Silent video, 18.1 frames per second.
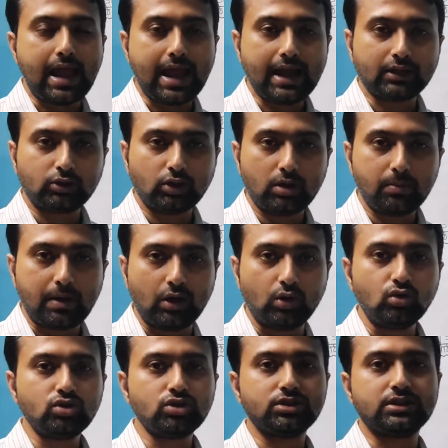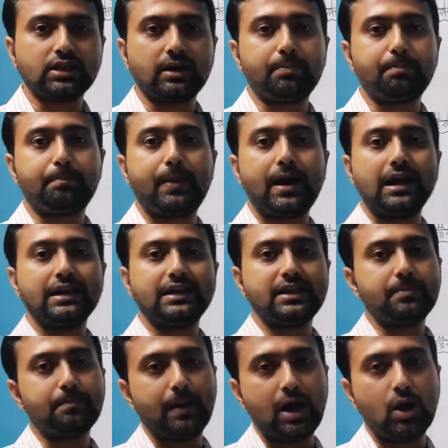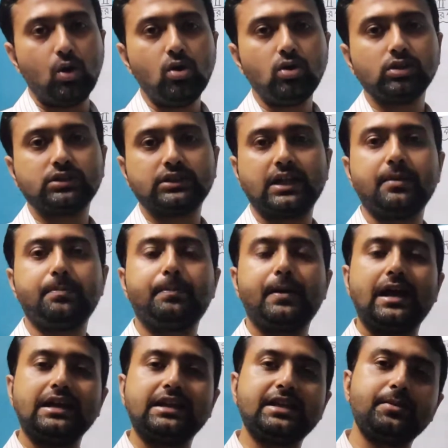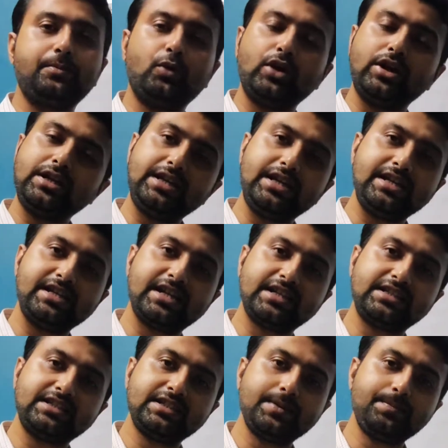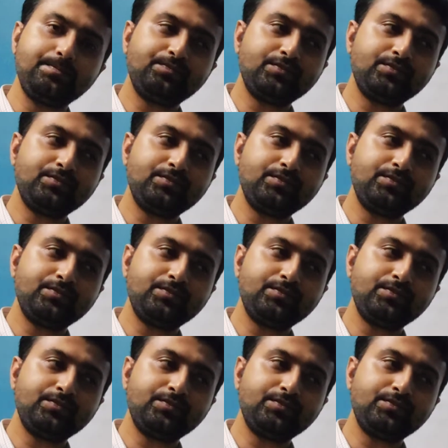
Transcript: একদল মানুষ যারা পালকি বাহক তারা পালকি বই নিয়ে যাচ্ছে